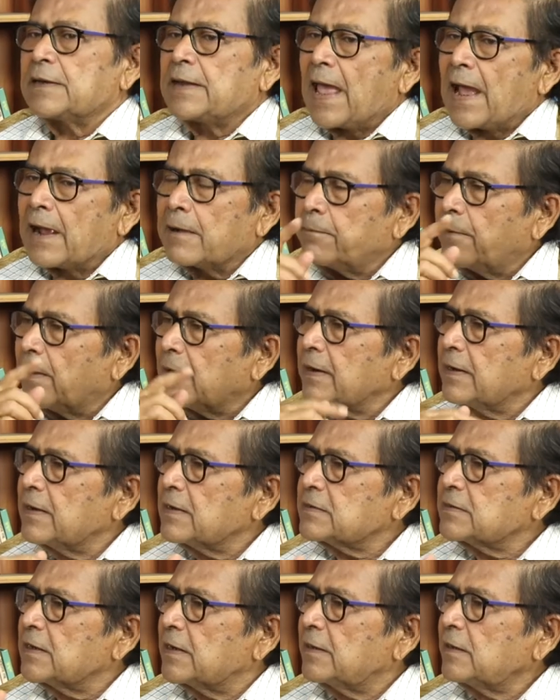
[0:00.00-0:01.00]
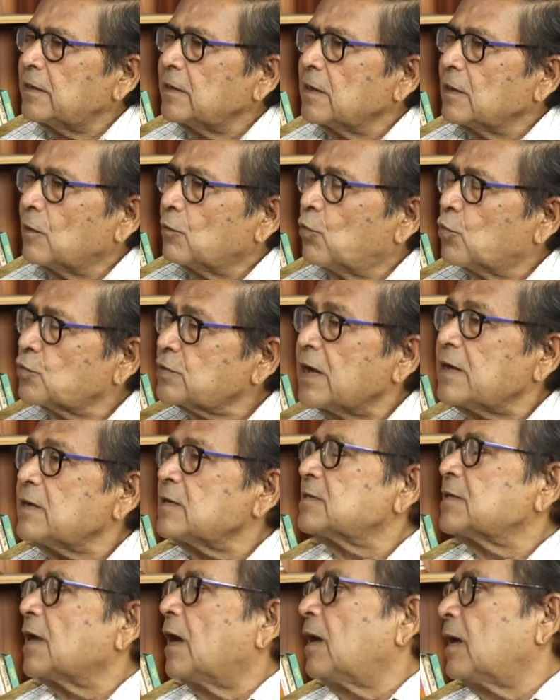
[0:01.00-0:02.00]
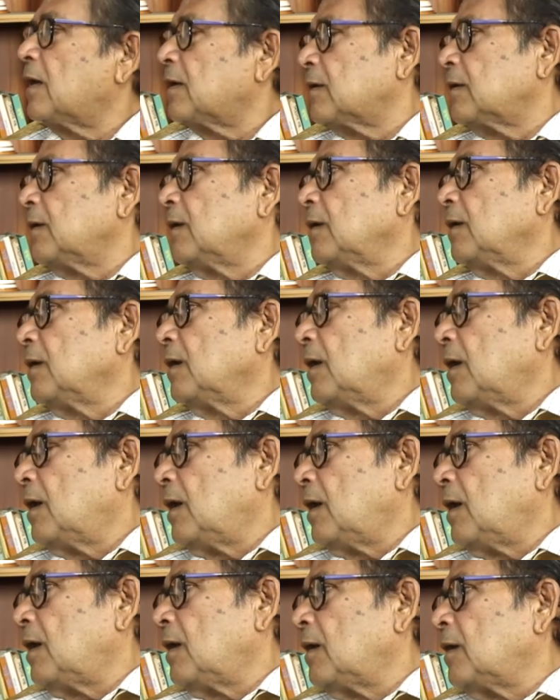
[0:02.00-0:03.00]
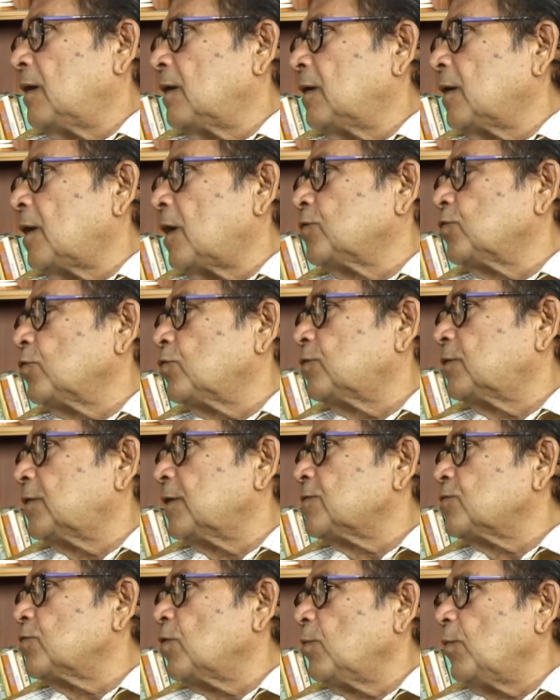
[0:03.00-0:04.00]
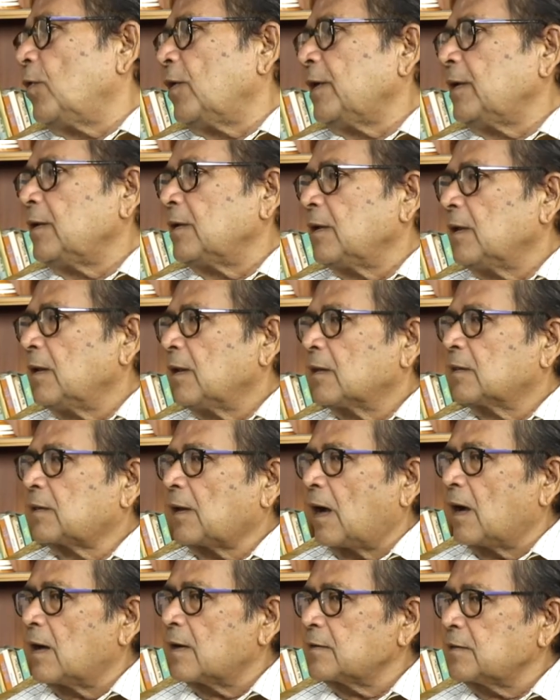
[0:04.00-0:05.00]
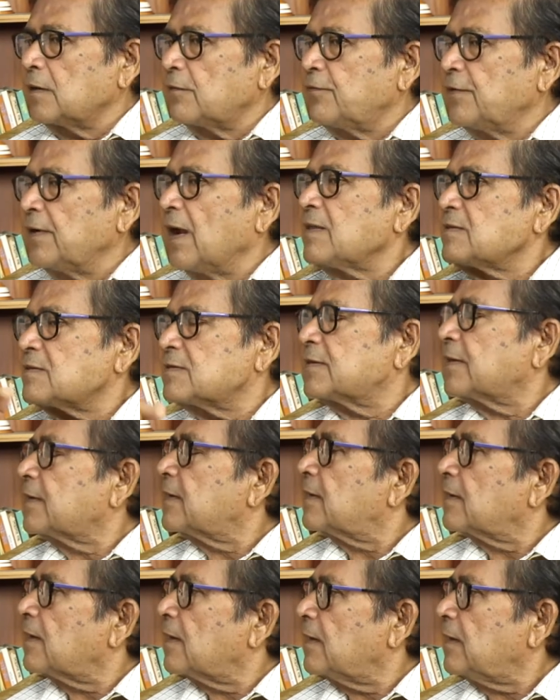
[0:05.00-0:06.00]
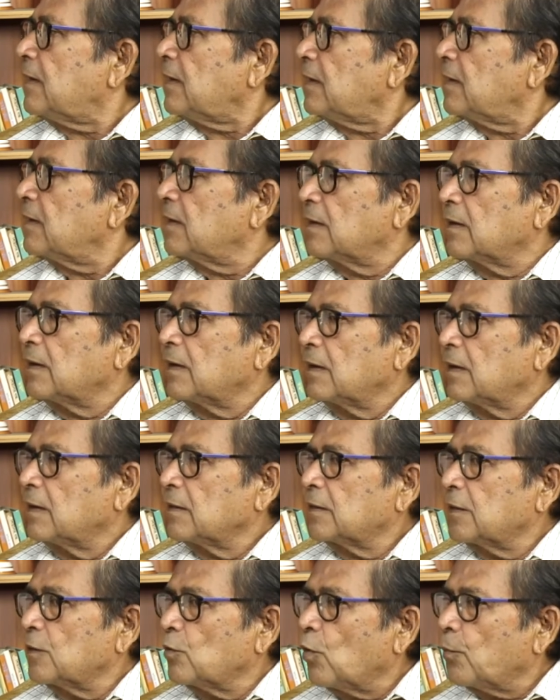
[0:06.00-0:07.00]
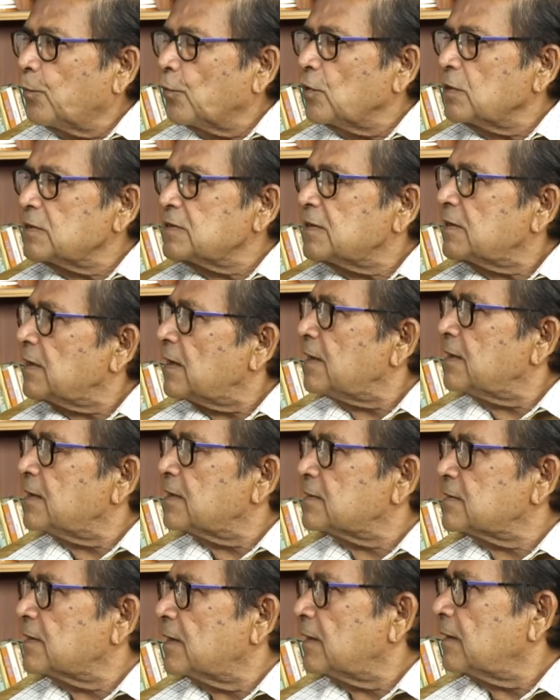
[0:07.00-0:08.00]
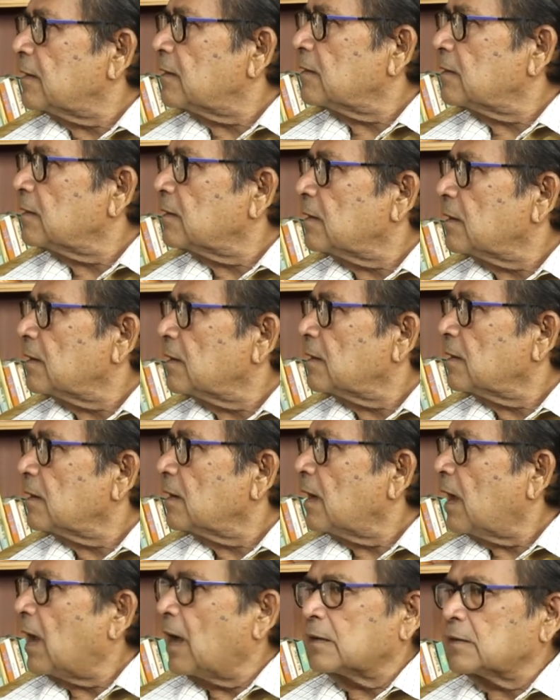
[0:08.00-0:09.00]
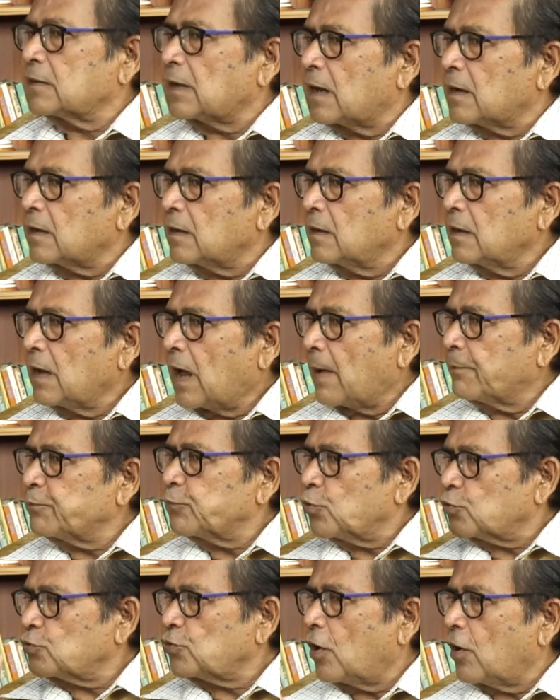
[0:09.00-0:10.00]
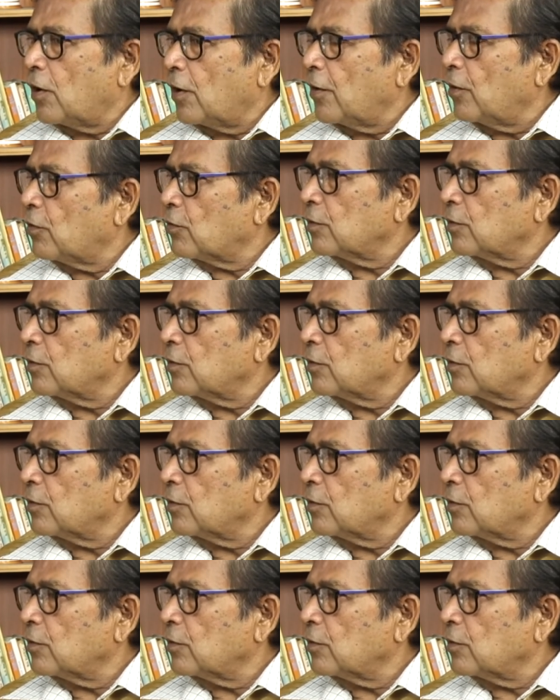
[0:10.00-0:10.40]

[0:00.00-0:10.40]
একবার এসে হোসেন শাহর রাজত্বের সময় তার যে ফিনান্স সেক্রেটারি তিনি গোপনে চিঠি লিখেছিলেন আর তার আত্মসহায়ক